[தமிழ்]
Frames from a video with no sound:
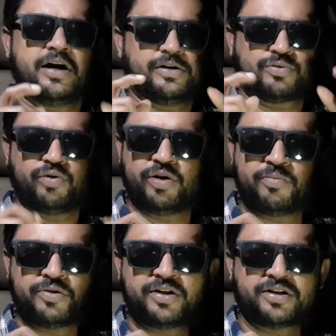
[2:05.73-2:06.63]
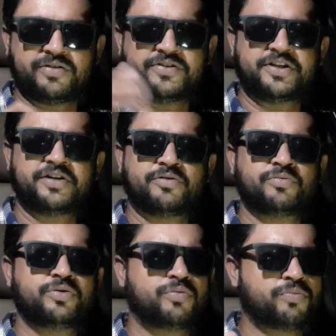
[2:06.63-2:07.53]
அவர் சொல்லும் போது அந்த விஷயம்
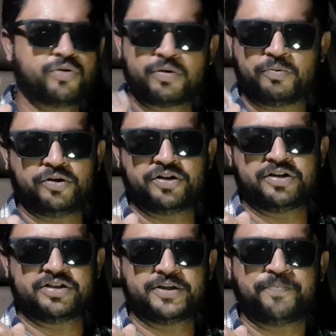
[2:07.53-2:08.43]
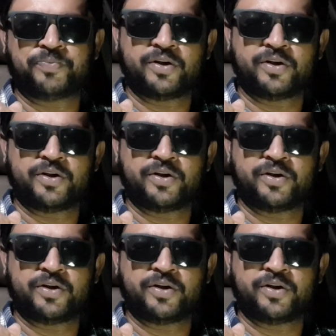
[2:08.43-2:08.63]
வந்து ரொம்ப எனக்கு பிடிச்சிருந்துச்சி